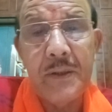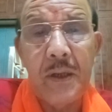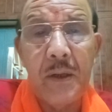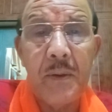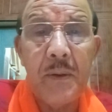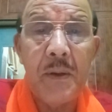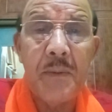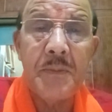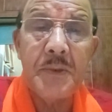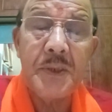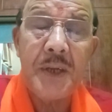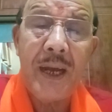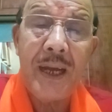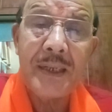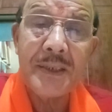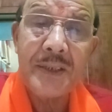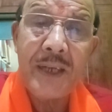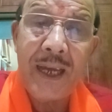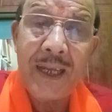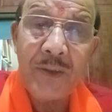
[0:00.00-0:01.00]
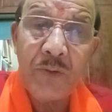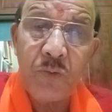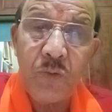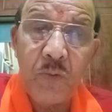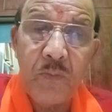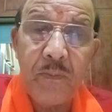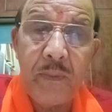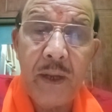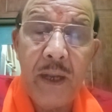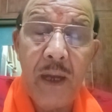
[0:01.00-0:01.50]
जब हम साक्षात
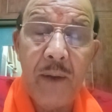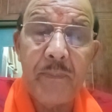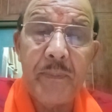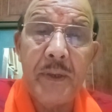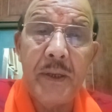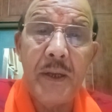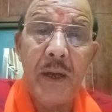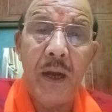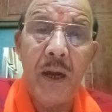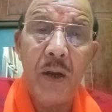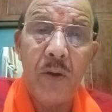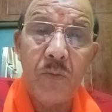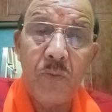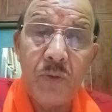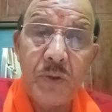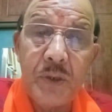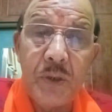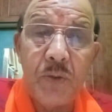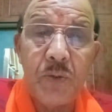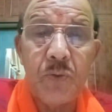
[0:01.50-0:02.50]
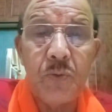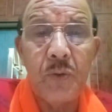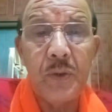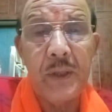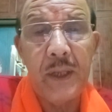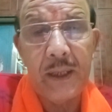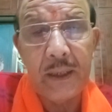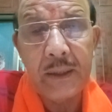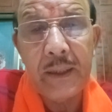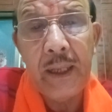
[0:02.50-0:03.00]
रूप में अपनी आँखों से उसको
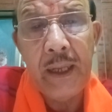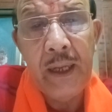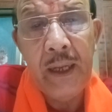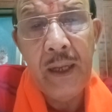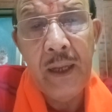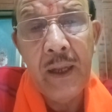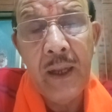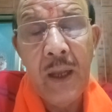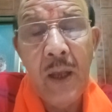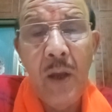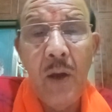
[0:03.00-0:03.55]
देखते हैं